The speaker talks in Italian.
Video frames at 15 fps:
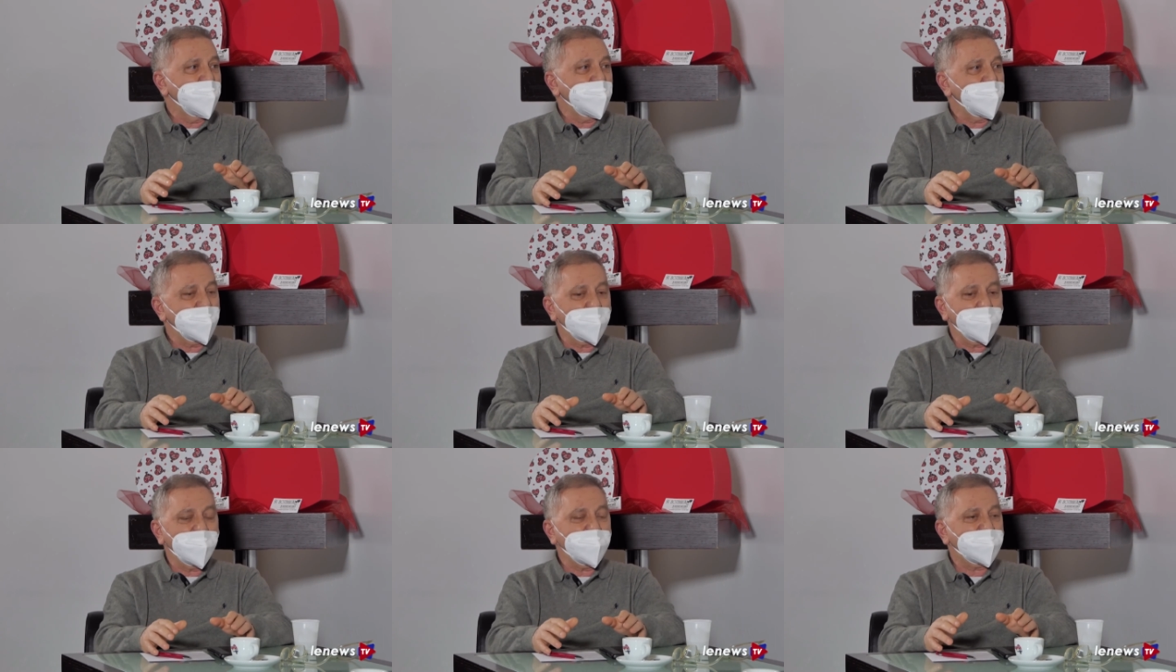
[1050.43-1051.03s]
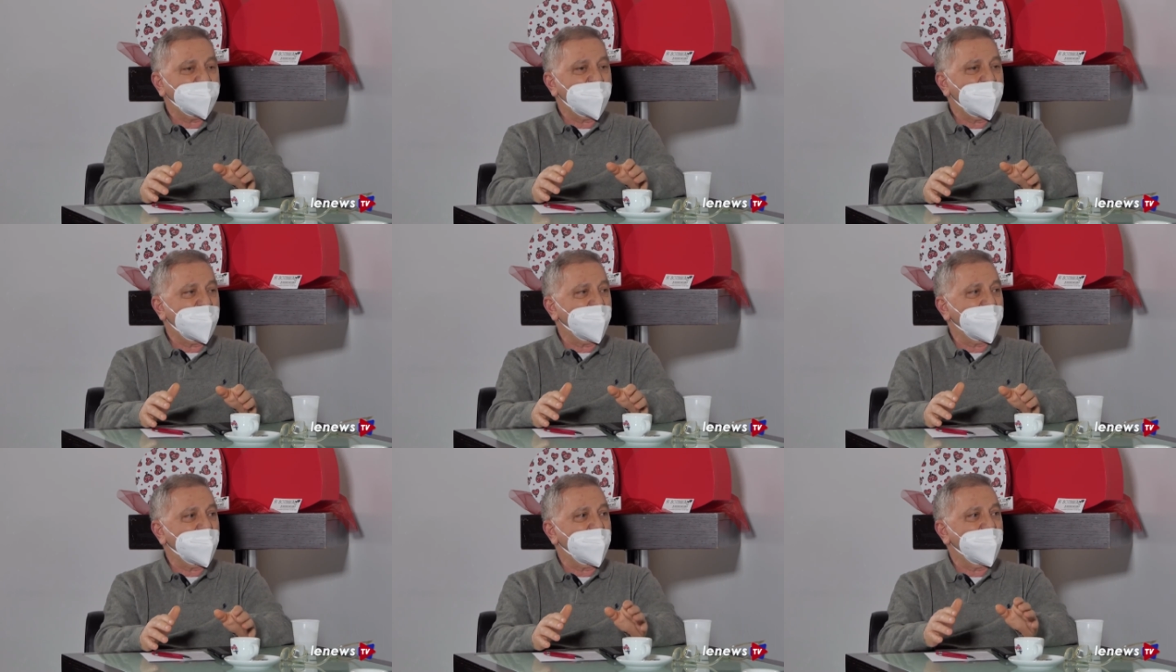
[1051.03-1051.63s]
eh,
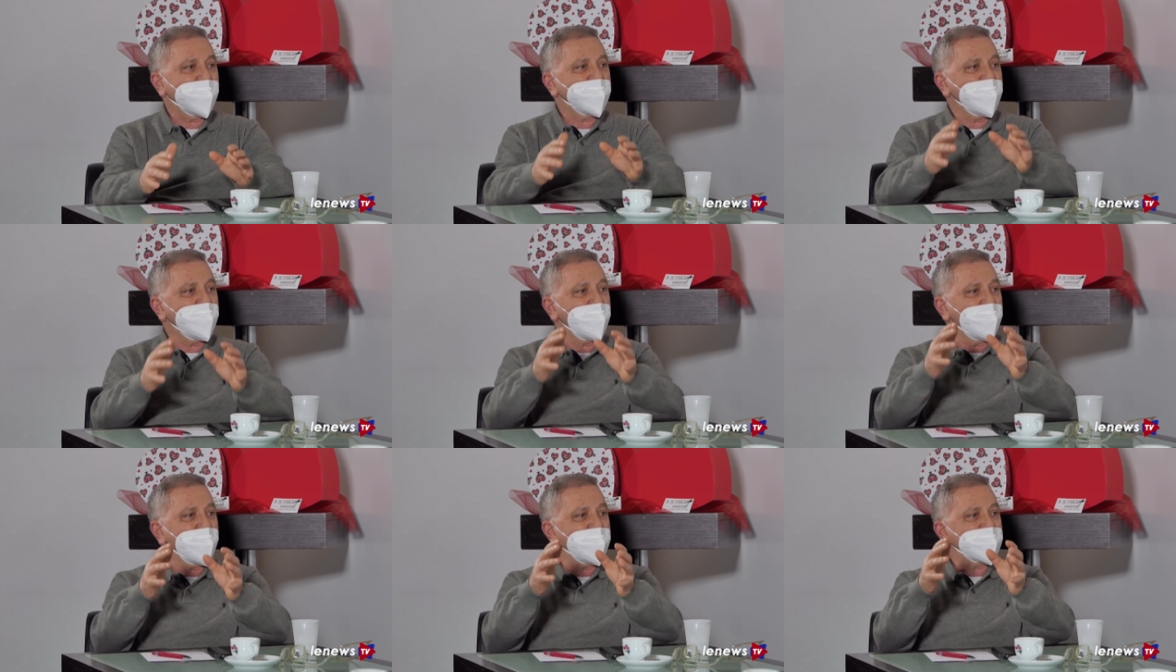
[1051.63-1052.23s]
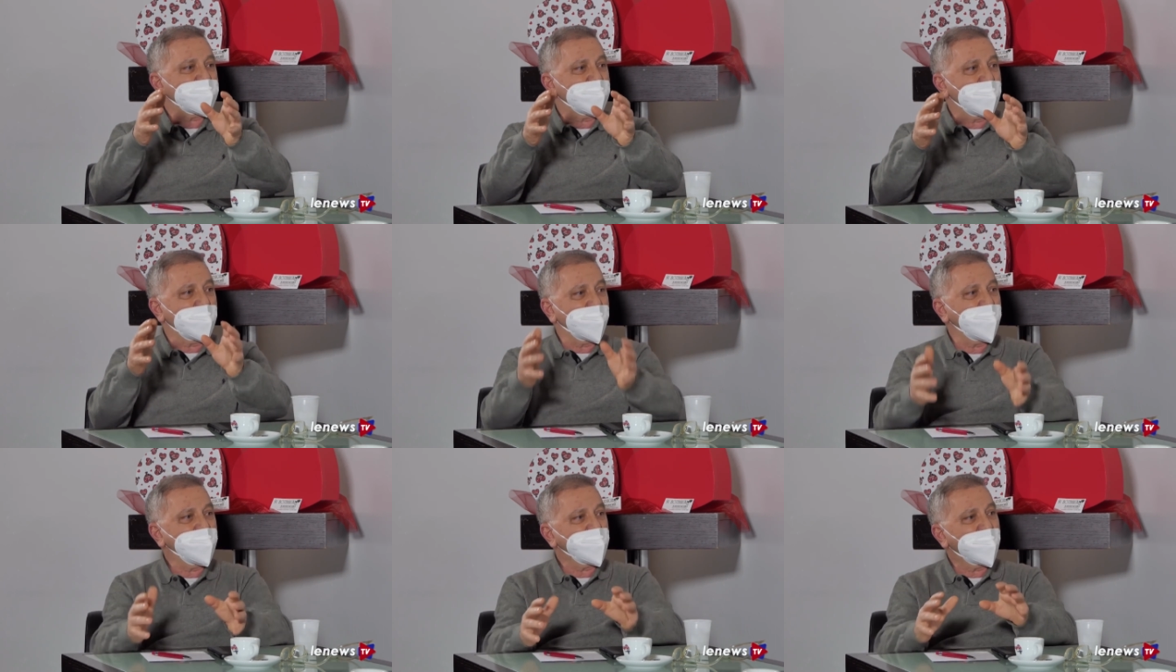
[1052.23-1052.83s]
evitava la
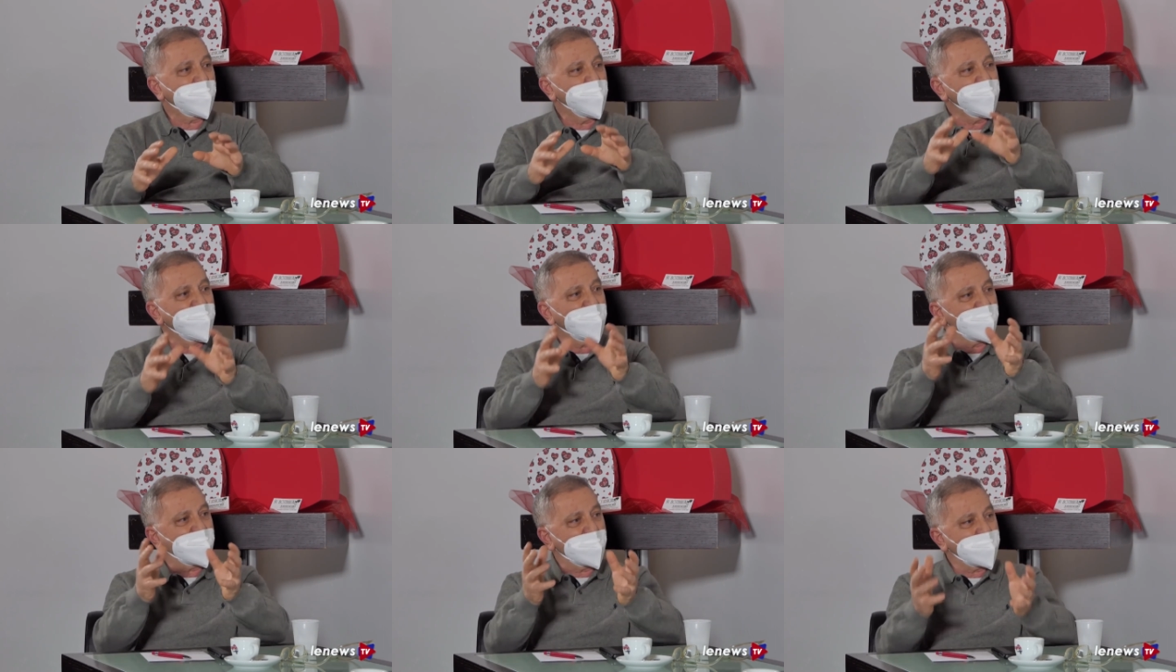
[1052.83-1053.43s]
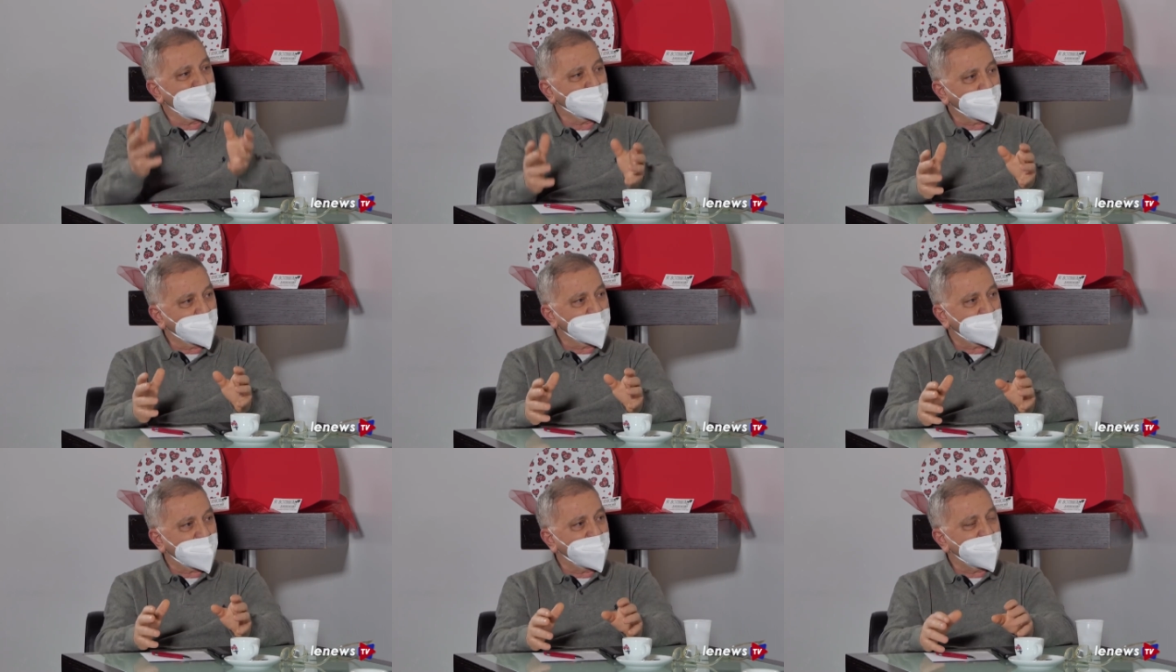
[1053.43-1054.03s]
tempesta diciamo,
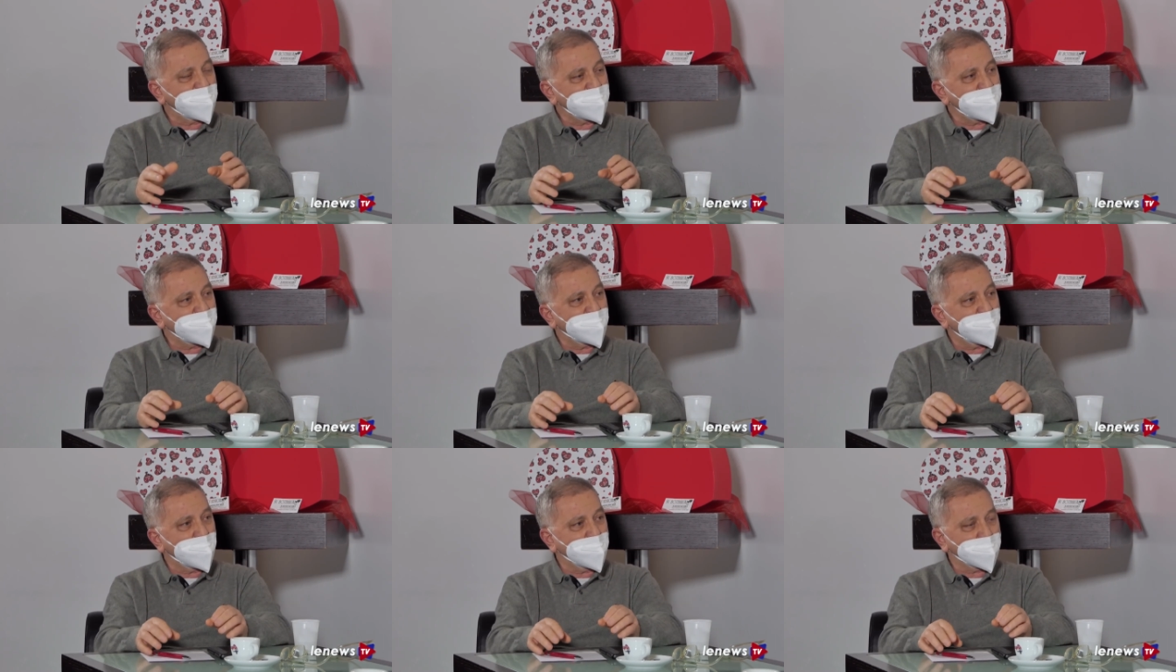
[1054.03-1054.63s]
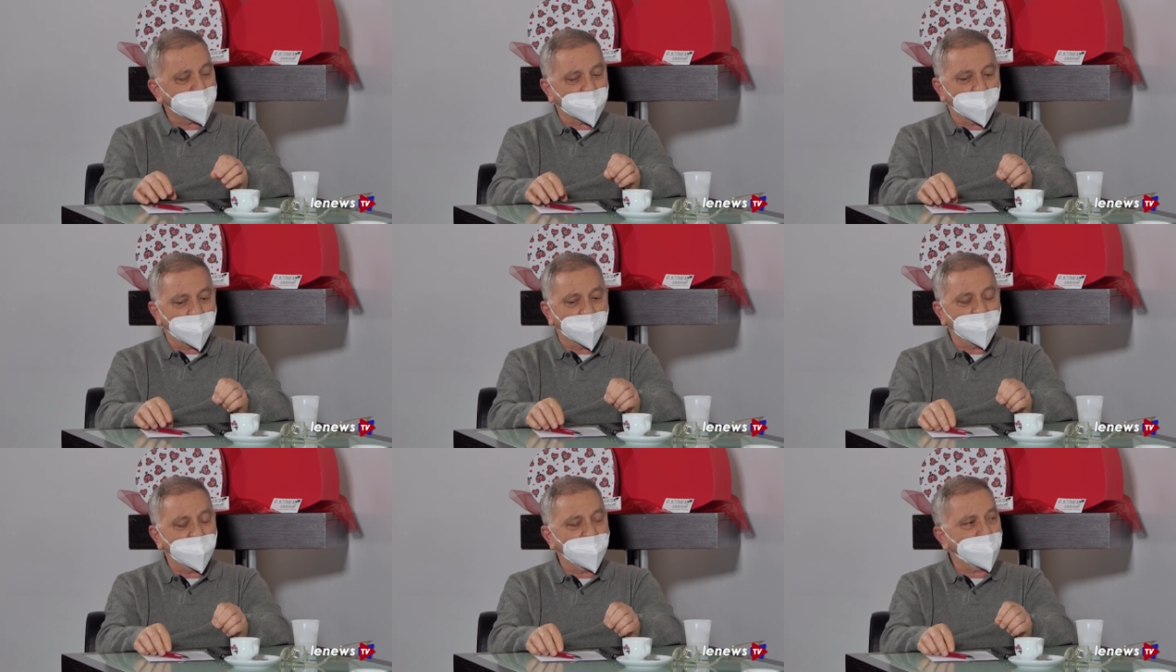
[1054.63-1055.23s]
infiammatoria che avveniva nel
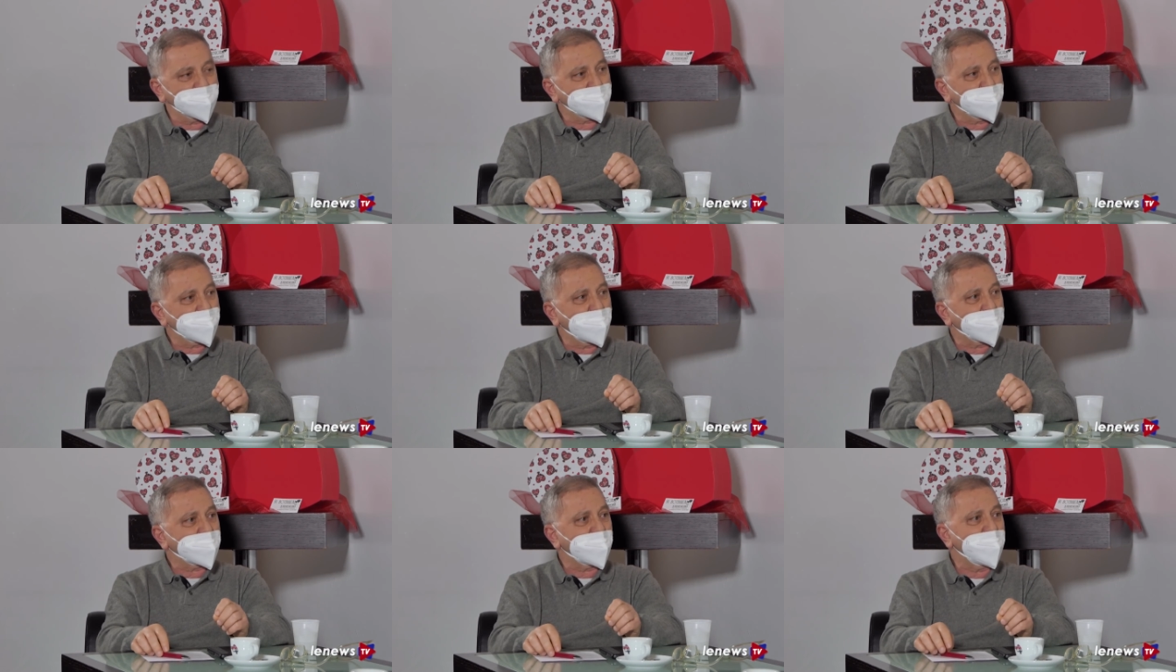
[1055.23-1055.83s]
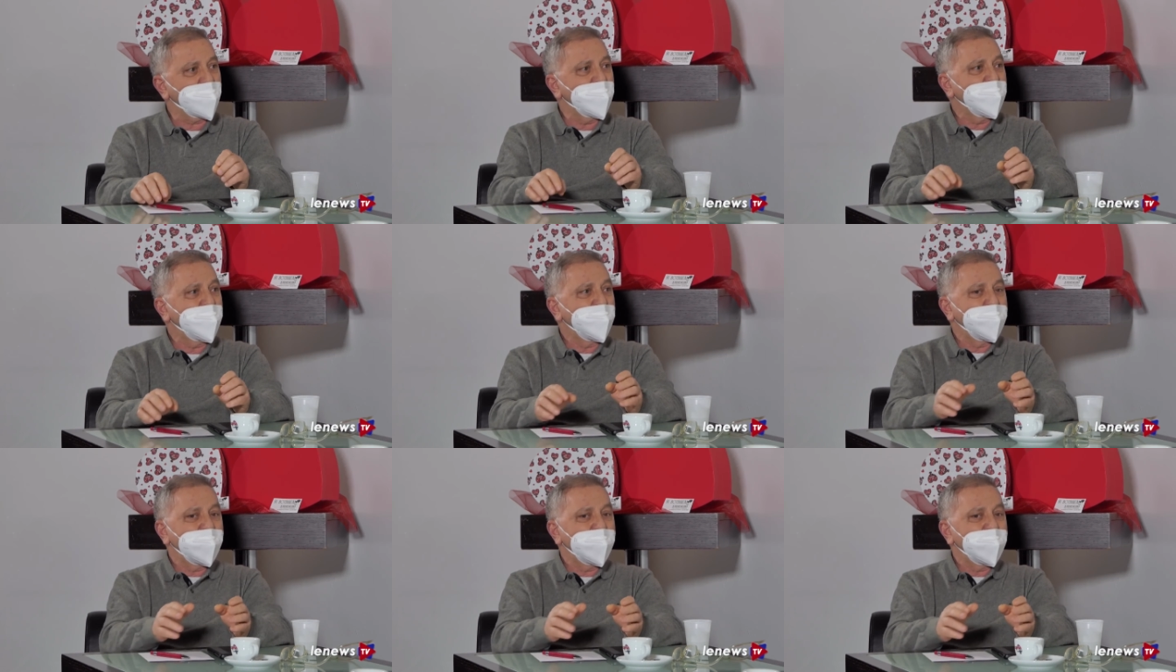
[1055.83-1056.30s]
nostro, nel nostro corpo